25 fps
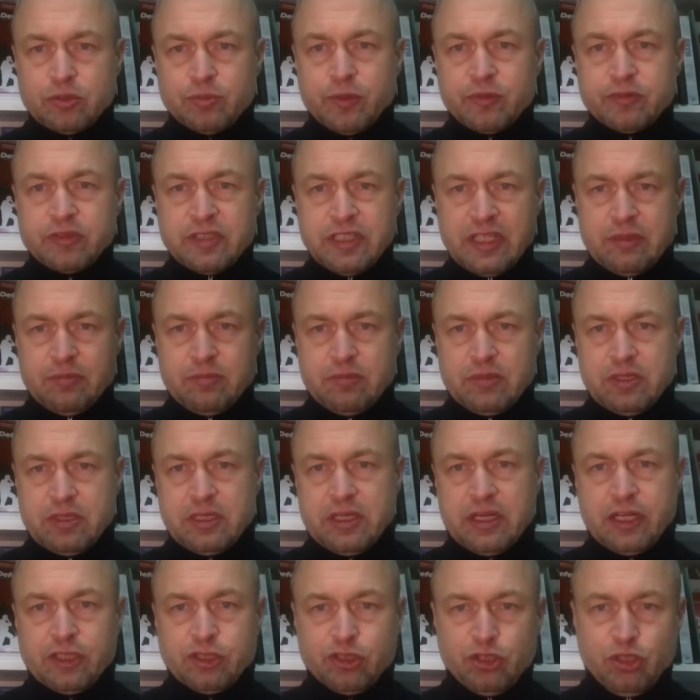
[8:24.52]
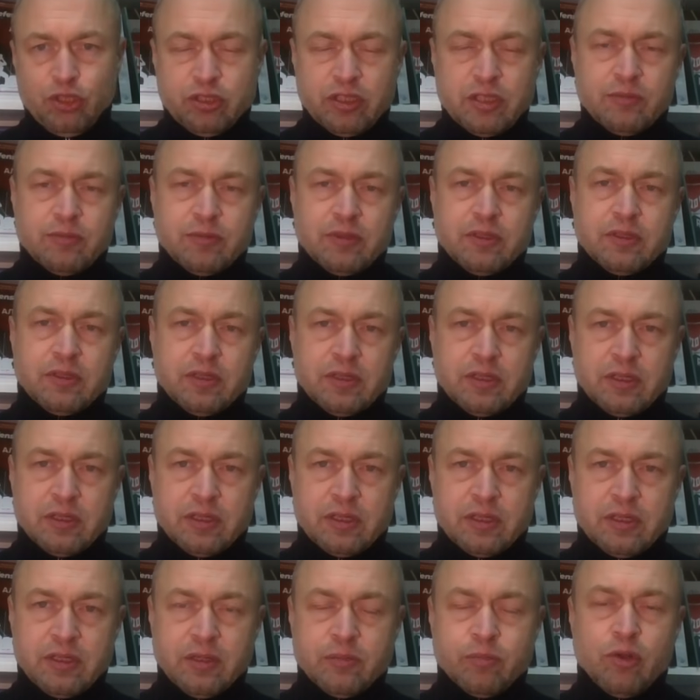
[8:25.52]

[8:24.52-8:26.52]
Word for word: То есть по всем расчетам э,